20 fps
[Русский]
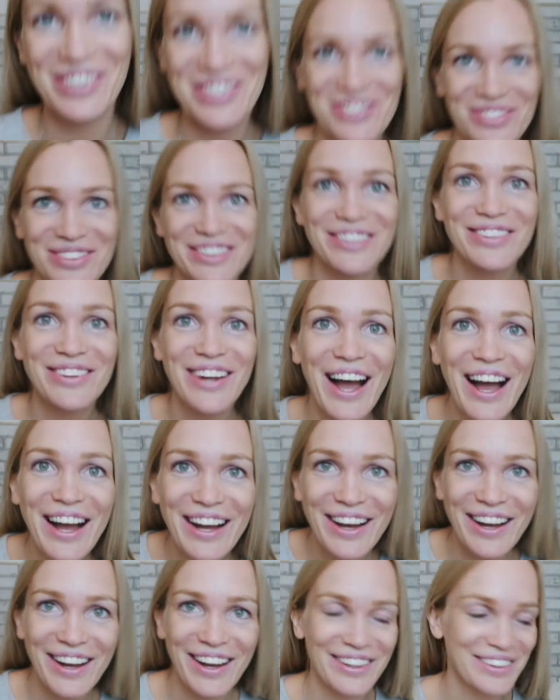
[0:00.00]
Может быть,
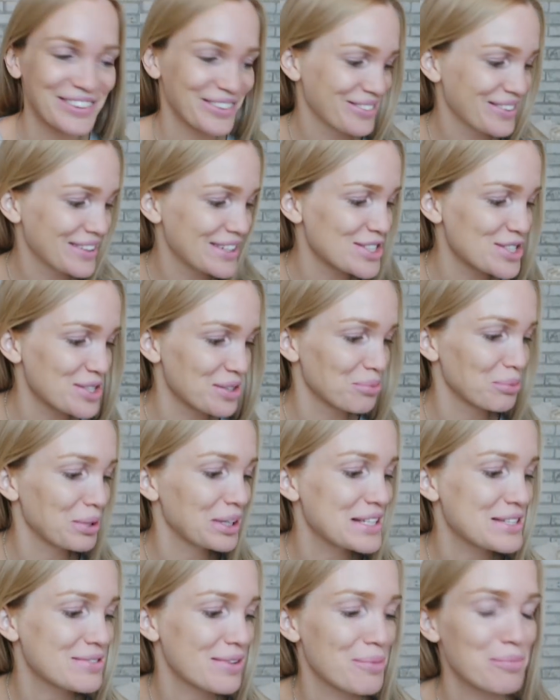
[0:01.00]
другая какая-то увеличит.
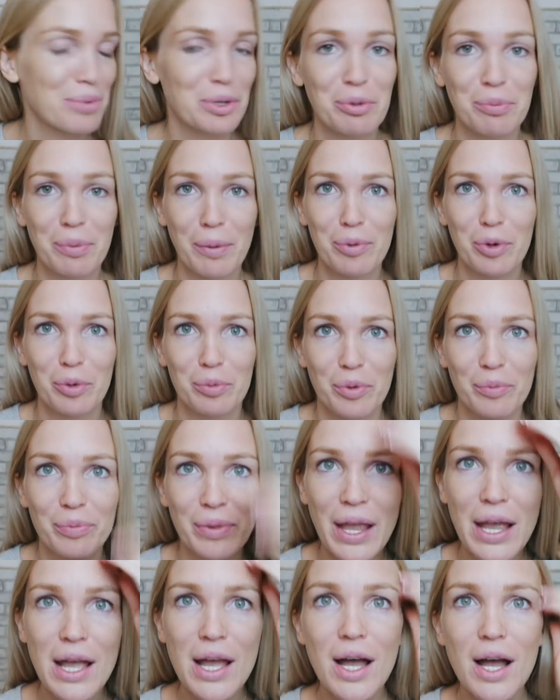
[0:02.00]
Мы это с вами потом попробуем.
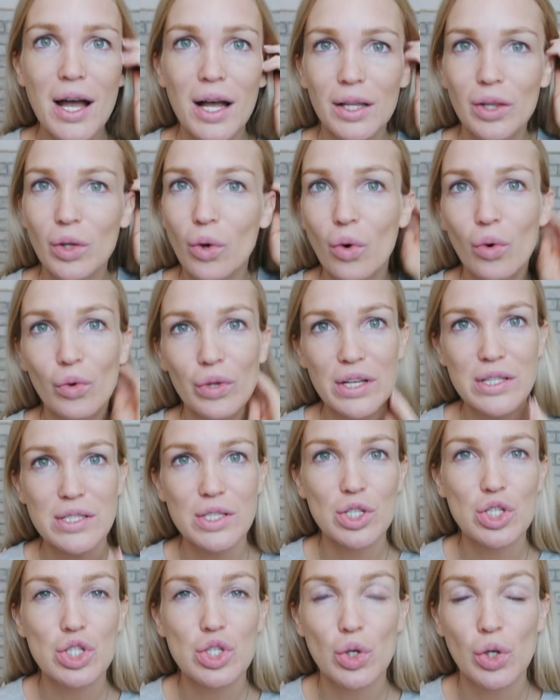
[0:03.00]
Но у
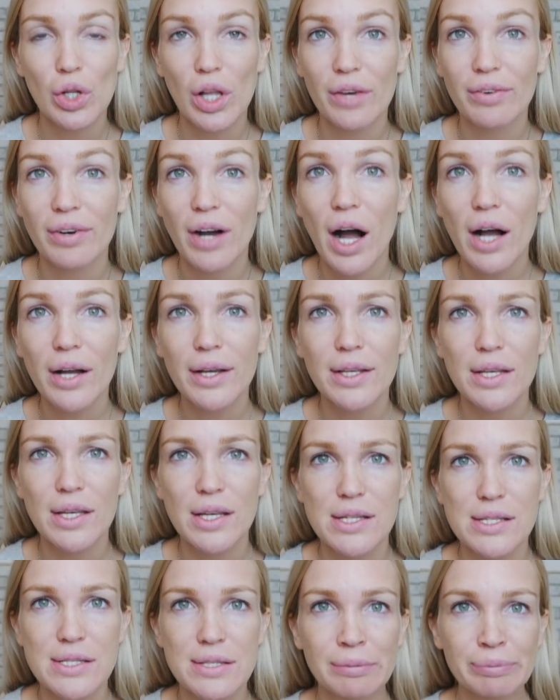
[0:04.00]
нас еще лайфхак
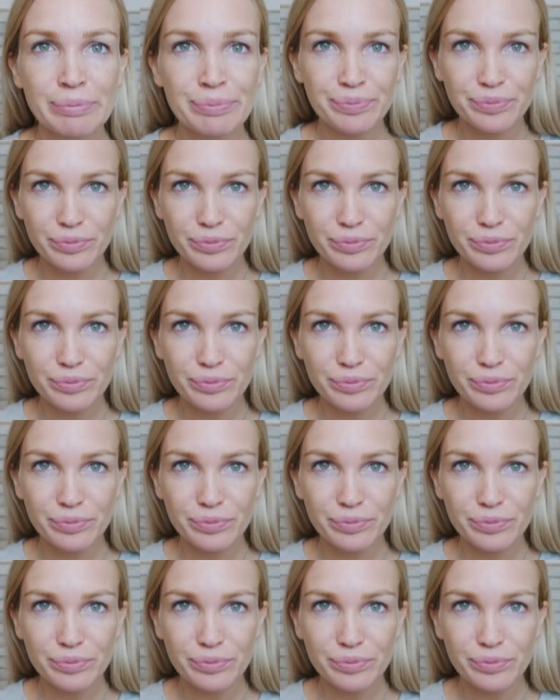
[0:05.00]
есть.